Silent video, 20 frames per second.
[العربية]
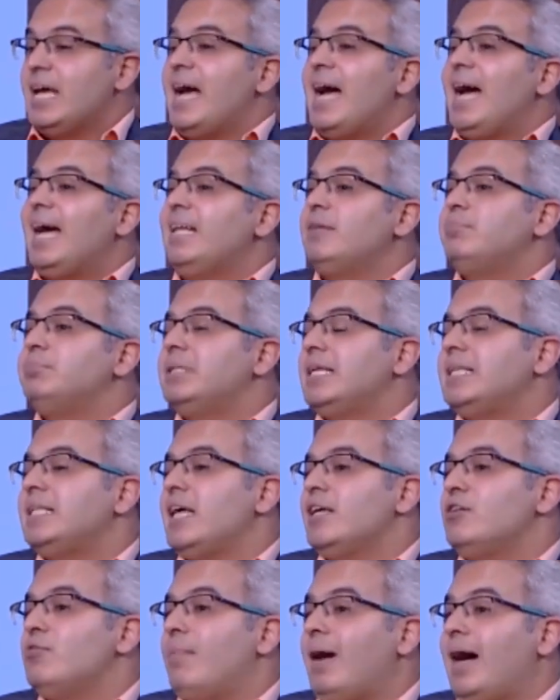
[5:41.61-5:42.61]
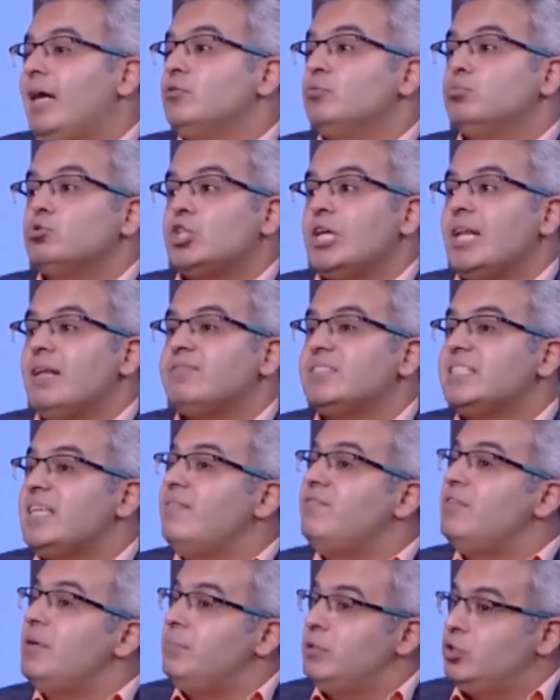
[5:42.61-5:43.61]
هل ابتدى يبقى عنده مشكله في
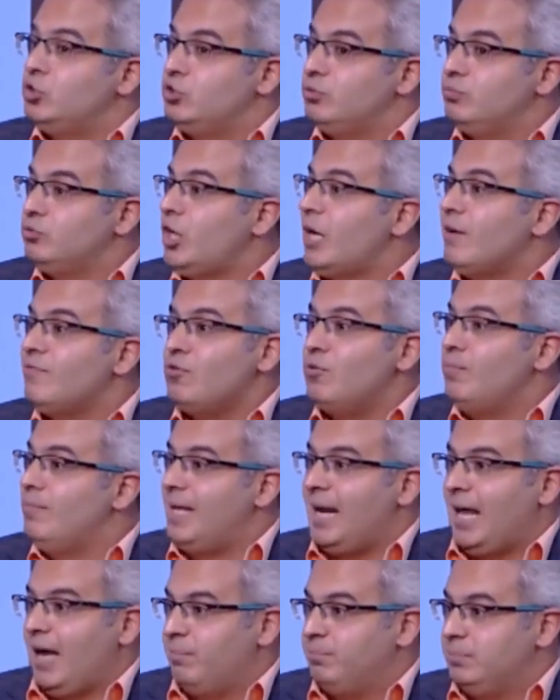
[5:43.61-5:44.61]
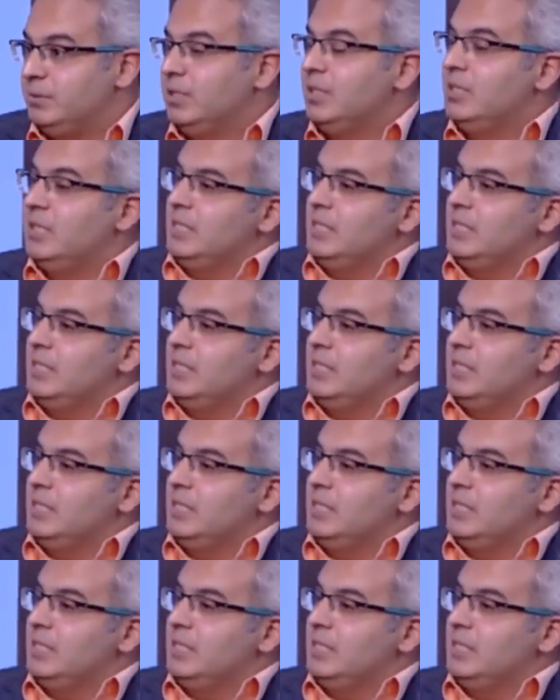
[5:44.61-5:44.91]
السيلف ايمج مش عارف لا انا بكلمك